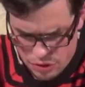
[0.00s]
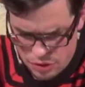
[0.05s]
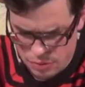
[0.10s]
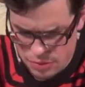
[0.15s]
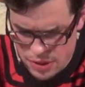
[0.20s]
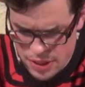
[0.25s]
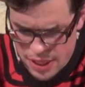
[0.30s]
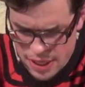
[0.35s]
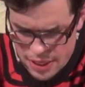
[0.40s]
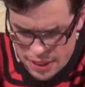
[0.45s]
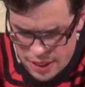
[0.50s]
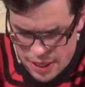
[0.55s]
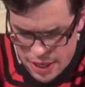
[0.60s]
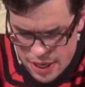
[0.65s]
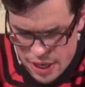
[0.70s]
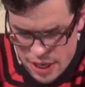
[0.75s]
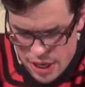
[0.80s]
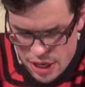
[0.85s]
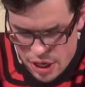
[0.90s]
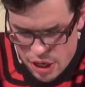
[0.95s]
odrobinę,
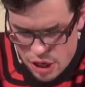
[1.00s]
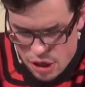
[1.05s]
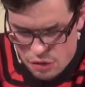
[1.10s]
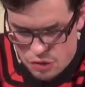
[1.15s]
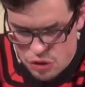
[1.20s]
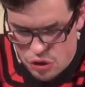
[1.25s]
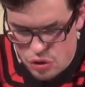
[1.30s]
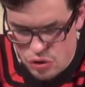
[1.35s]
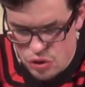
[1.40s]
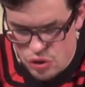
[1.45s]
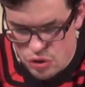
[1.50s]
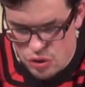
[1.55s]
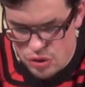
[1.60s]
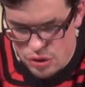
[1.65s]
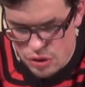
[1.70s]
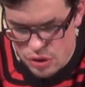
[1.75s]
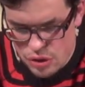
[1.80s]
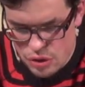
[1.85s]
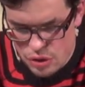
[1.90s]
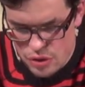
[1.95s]
wciąż
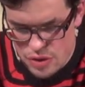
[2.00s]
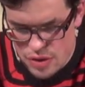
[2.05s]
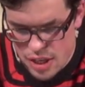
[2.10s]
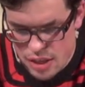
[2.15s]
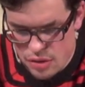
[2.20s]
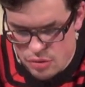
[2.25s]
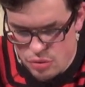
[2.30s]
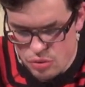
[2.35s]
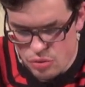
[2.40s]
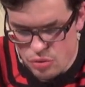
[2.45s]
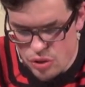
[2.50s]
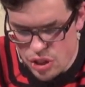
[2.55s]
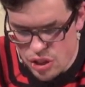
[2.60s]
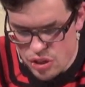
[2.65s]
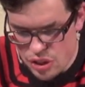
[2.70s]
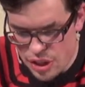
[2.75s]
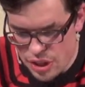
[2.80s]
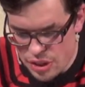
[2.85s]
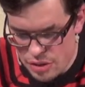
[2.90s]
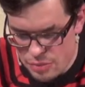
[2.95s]
y, doznają uczucia,
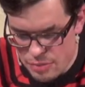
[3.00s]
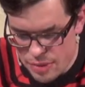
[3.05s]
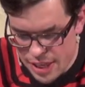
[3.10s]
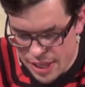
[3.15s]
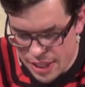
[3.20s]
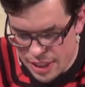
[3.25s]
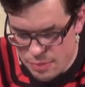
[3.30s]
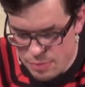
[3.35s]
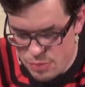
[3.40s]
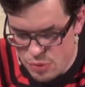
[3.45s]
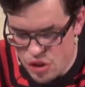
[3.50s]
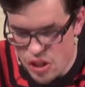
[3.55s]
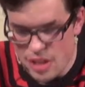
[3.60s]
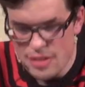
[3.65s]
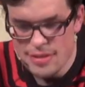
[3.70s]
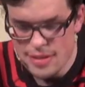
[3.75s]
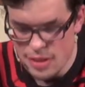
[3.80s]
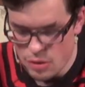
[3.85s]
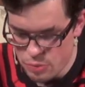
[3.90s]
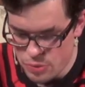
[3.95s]
że kiedy Brecht
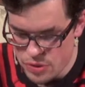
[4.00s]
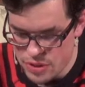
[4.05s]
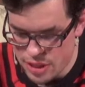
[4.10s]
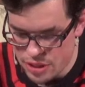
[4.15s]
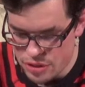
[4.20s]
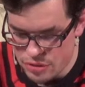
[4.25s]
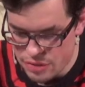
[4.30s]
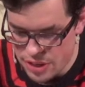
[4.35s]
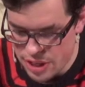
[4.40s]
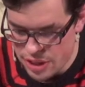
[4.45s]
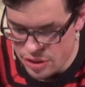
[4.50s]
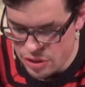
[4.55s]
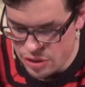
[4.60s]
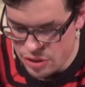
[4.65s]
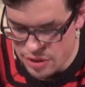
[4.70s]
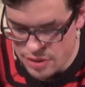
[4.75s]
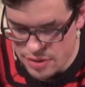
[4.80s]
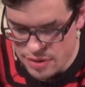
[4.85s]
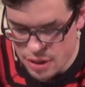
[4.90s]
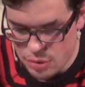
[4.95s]
przestał pisać
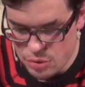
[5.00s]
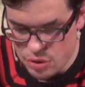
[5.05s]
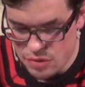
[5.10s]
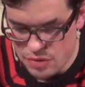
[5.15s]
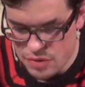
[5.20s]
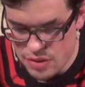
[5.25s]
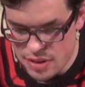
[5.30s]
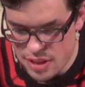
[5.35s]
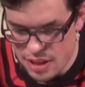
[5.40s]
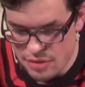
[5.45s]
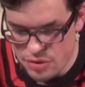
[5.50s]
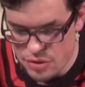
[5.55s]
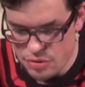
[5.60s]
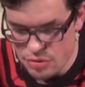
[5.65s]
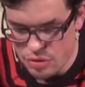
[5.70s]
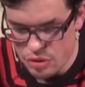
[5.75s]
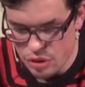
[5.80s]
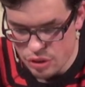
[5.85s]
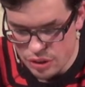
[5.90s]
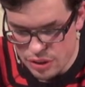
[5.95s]
wiersze i stał się
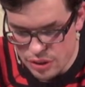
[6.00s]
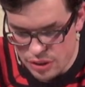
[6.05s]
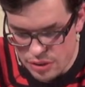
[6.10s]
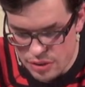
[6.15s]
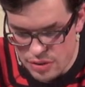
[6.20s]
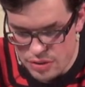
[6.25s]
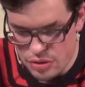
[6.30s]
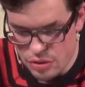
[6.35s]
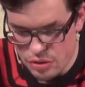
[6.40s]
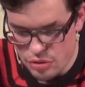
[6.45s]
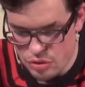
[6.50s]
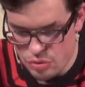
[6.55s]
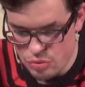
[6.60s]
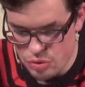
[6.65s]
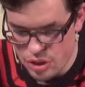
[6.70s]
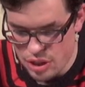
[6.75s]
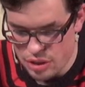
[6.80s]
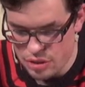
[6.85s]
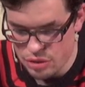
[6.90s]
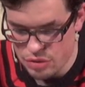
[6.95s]
wyznawcą doktryny, skończył
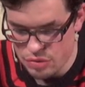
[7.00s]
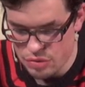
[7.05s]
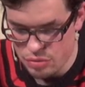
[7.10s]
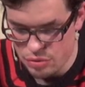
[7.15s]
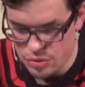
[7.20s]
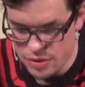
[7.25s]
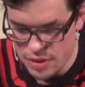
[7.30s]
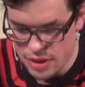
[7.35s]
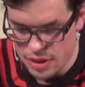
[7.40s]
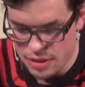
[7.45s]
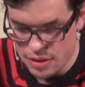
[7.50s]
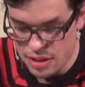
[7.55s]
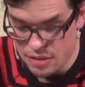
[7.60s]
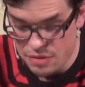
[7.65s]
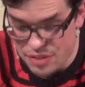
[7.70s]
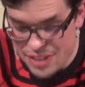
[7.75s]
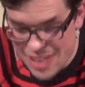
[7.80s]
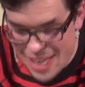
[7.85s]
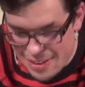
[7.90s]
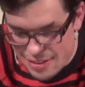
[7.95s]
się jako twórca. I
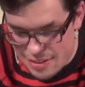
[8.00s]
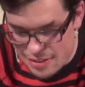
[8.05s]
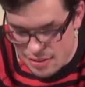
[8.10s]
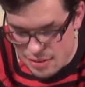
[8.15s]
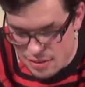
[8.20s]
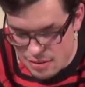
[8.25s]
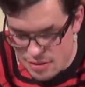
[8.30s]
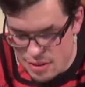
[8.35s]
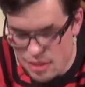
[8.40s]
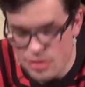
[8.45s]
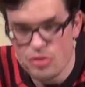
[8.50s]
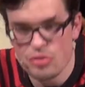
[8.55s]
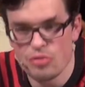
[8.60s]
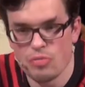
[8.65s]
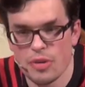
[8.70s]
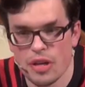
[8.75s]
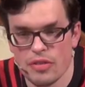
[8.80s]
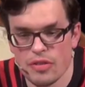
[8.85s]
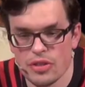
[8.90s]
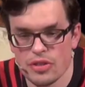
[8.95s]
wtedy zaczął
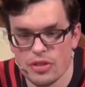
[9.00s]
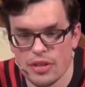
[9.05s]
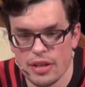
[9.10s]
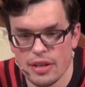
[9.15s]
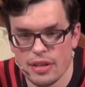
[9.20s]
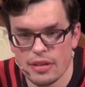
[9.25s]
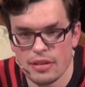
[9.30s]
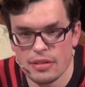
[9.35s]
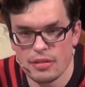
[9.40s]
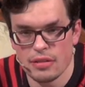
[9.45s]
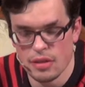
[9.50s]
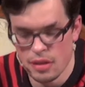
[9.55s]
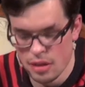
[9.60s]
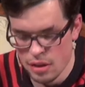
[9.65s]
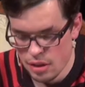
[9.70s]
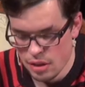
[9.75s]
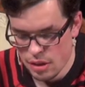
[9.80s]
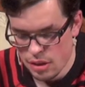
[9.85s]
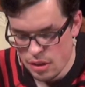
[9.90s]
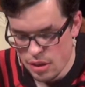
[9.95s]
uprawiać teatr.
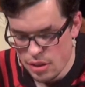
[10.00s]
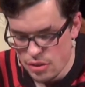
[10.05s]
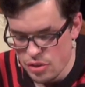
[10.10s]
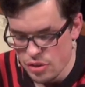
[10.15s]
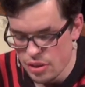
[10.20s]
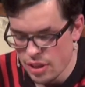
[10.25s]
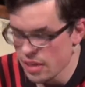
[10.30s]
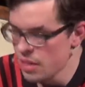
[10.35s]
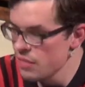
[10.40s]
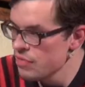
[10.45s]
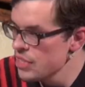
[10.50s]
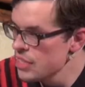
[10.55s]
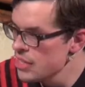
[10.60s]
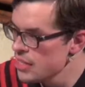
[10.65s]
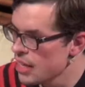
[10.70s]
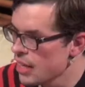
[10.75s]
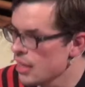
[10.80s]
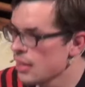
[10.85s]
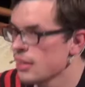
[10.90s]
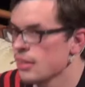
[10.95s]
Czyli ta
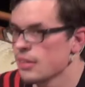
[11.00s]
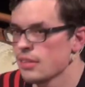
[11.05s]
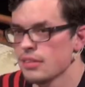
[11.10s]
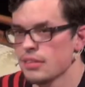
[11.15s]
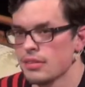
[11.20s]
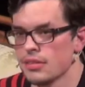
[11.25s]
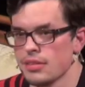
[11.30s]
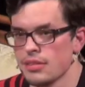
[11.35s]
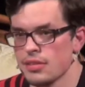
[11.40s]
rewizja y,